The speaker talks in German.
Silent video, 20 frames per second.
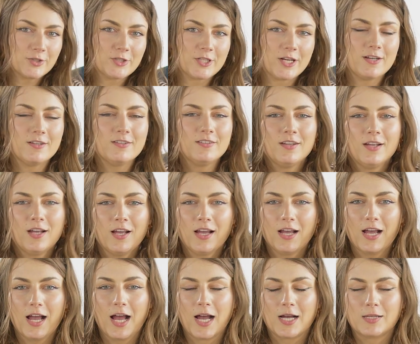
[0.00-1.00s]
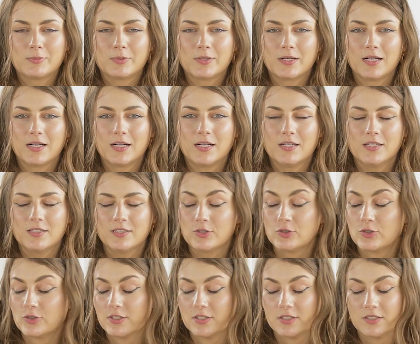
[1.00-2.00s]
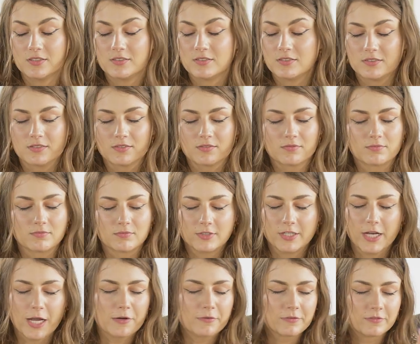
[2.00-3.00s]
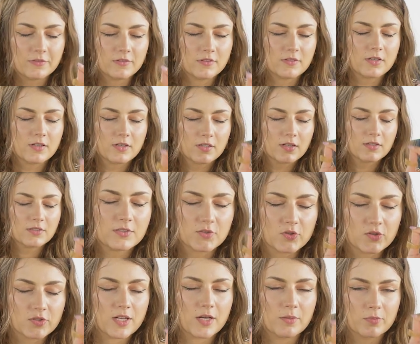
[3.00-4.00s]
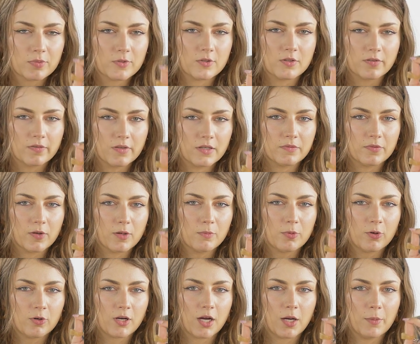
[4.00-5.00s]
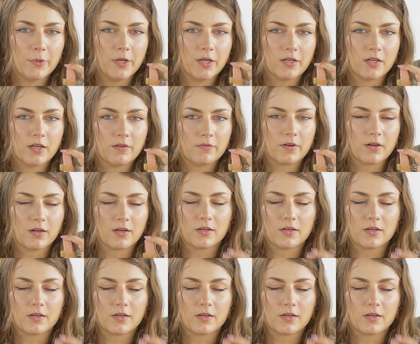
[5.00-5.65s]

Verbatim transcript: Stelle. Aber Junge, Nervenzusammenbruch war vorprogrammiert einfach.